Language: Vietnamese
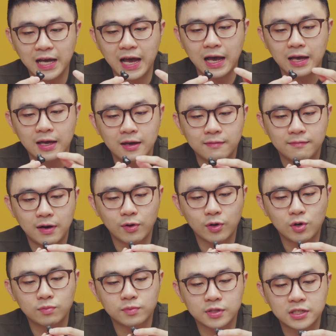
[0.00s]
ra và
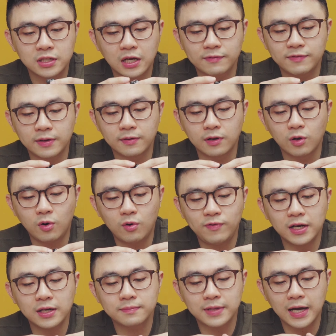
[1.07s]
cuối cùng đó chính là cái phần lỗ
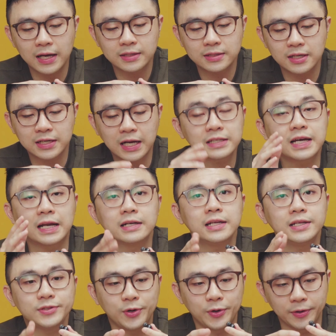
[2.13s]
phát âm thanh được cắt ngắn
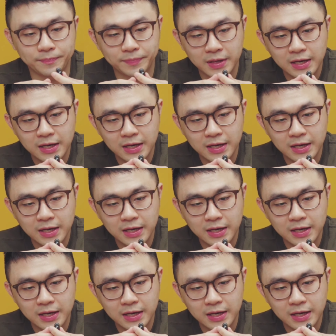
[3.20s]
đi rồi